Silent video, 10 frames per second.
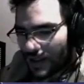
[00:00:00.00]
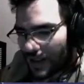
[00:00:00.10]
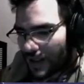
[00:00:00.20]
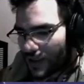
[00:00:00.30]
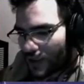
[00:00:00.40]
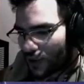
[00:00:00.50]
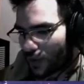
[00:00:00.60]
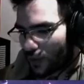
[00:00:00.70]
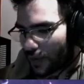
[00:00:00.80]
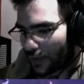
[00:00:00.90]
Es
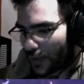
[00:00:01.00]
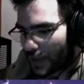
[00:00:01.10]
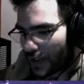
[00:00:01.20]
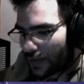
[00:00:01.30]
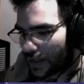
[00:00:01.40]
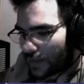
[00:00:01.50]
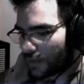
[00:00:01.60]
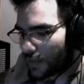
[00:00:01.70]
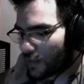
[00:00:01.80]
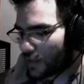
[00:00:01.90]
súper fuerte. Vale,
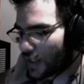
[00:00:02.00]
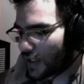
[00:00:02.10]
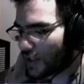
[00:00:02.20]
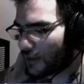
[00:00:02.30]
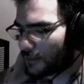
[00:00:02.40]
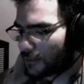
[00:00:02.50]
vamos aquí.